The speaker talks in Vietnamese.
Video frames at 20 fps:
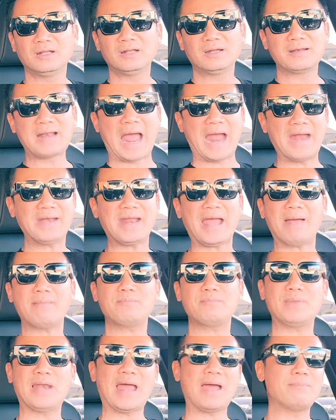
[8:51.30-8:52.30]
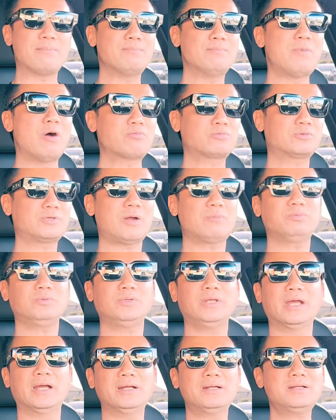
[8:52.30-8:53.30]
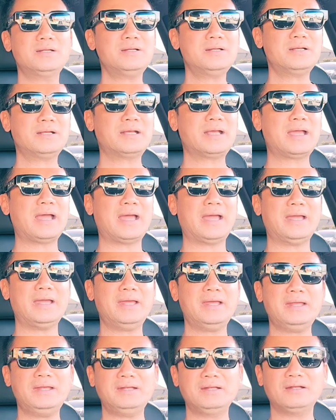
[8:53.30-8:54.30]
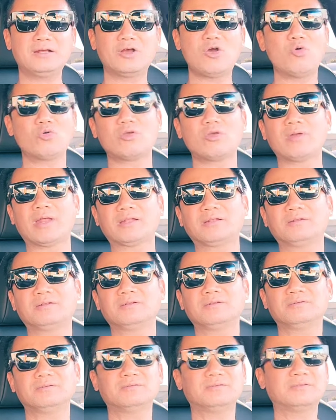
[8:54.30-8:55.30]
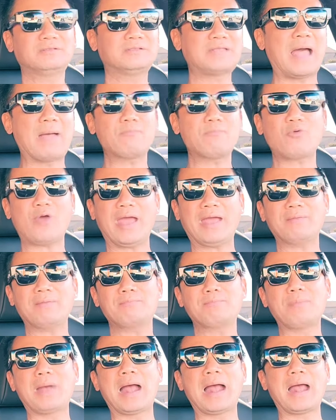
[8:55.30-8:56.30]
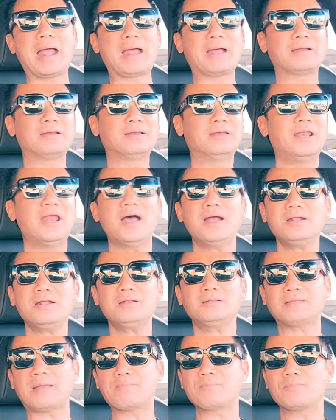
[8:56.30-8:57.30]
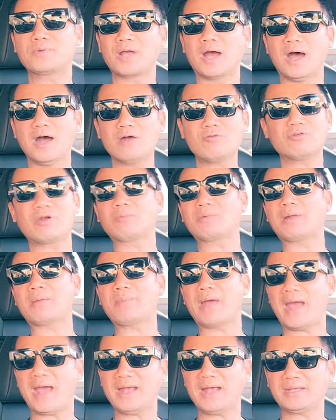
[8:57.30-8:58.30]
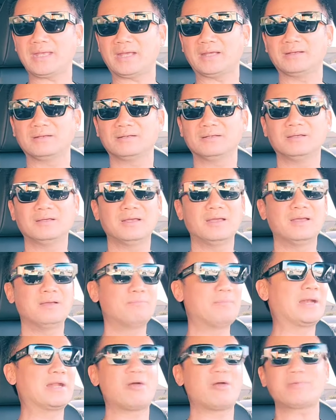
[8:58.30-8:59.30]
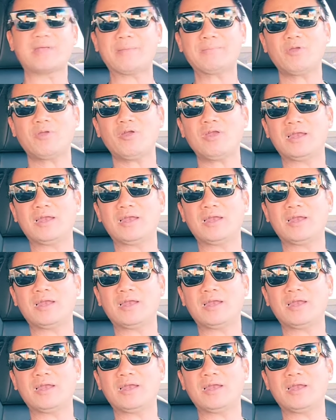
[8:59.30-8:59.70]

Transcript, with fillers: Đại Nam là một trong những cái khu du lịch tham quan mà lớn tầm cỡ của Đông Nam Á nha mình không dám nói là